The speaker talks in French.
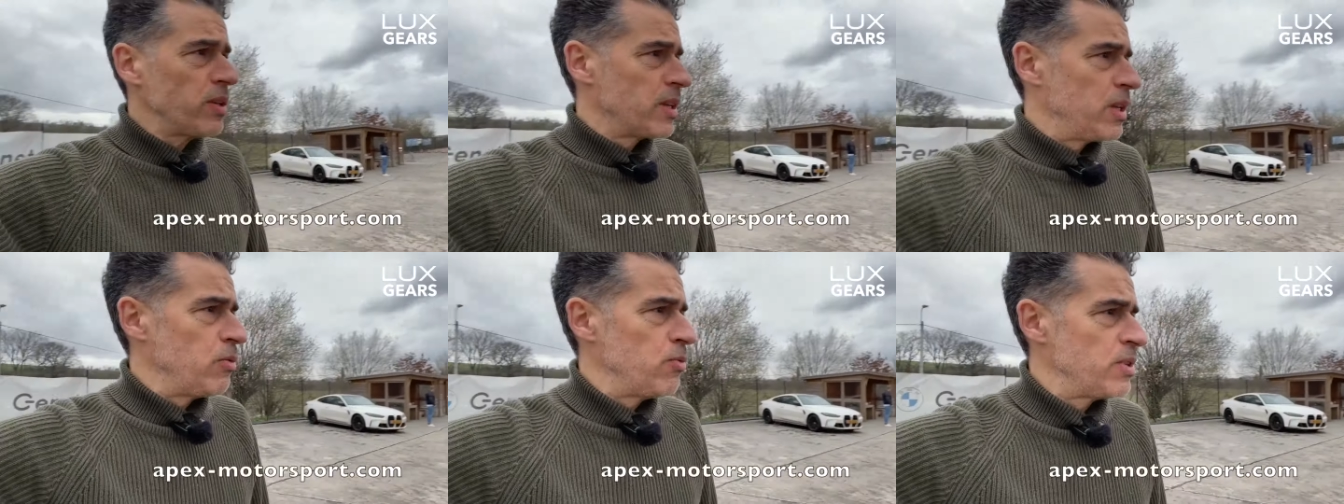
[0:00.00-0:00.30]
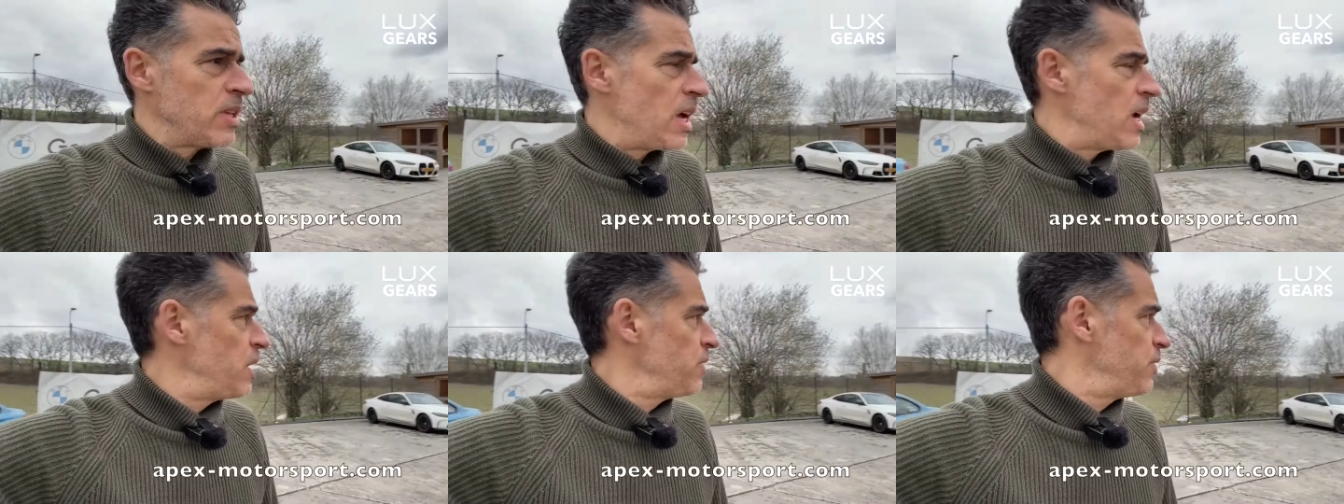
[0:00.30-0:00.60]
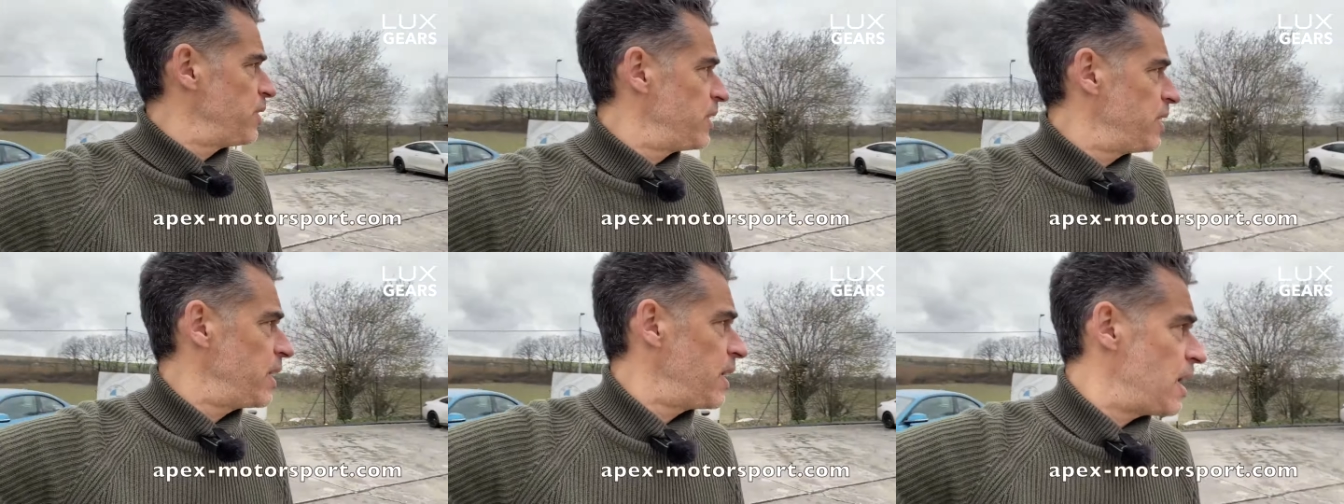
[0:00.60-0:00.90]
qui nous a
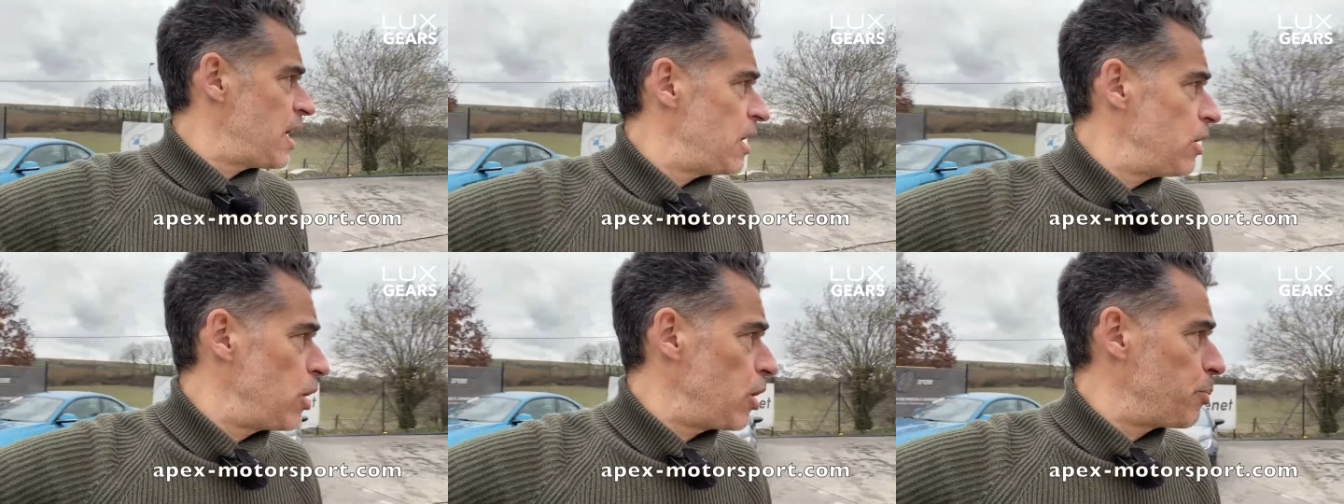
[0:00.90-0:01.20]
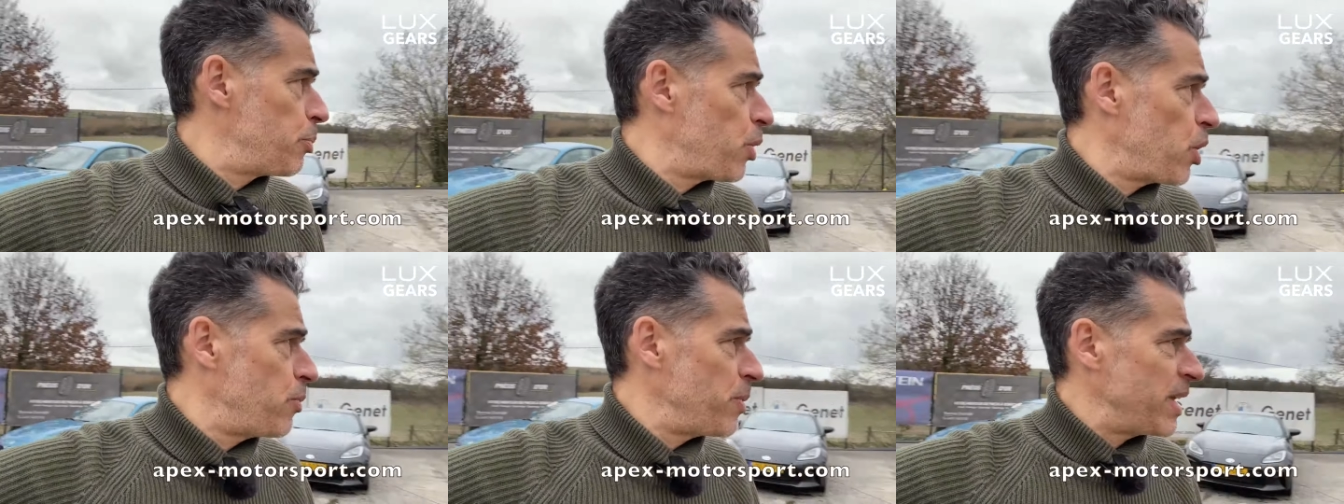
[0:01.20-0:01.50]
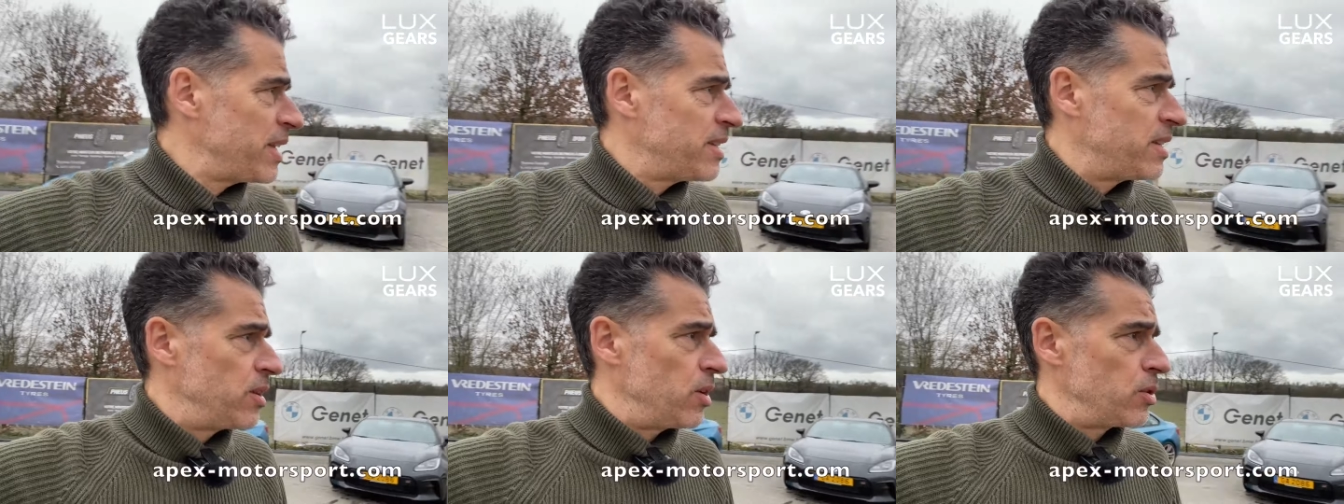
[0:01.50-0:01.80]
invités à leur première
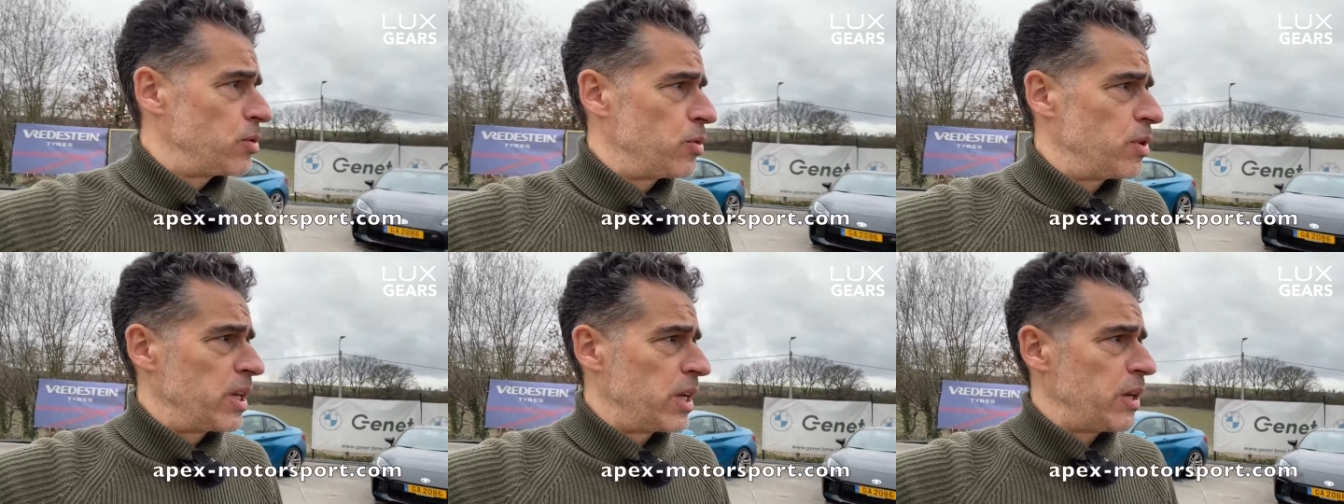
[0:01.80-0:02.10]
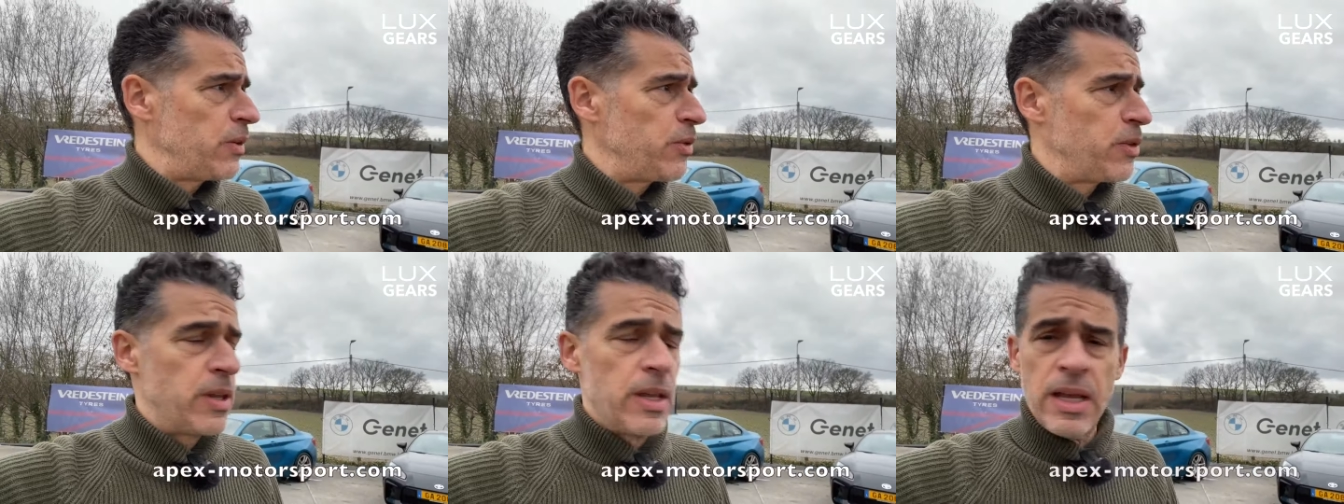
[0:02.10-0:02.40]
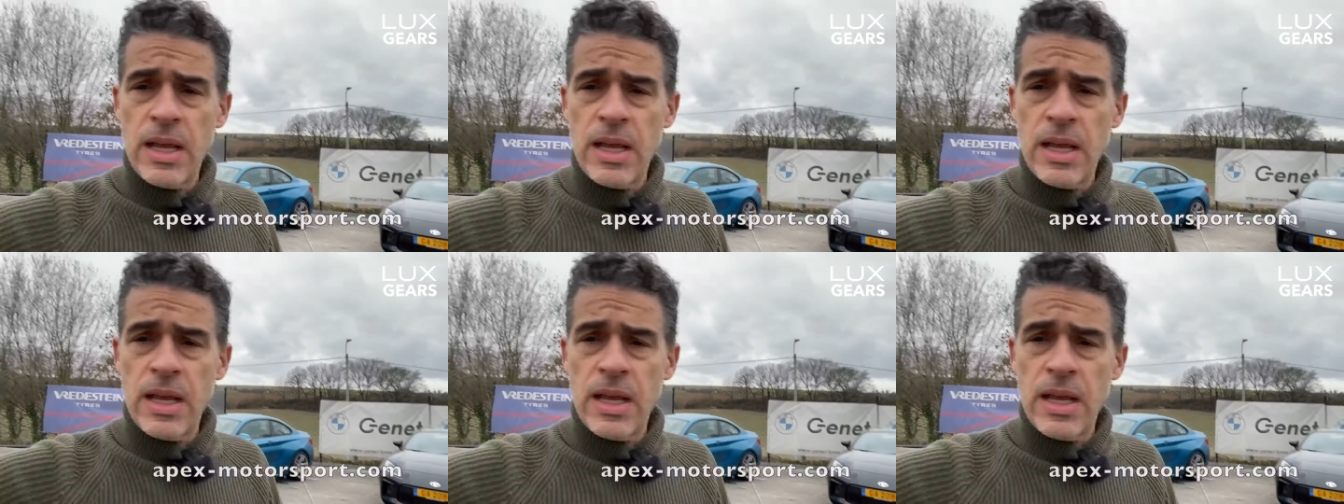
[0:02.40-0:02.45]
séance de drift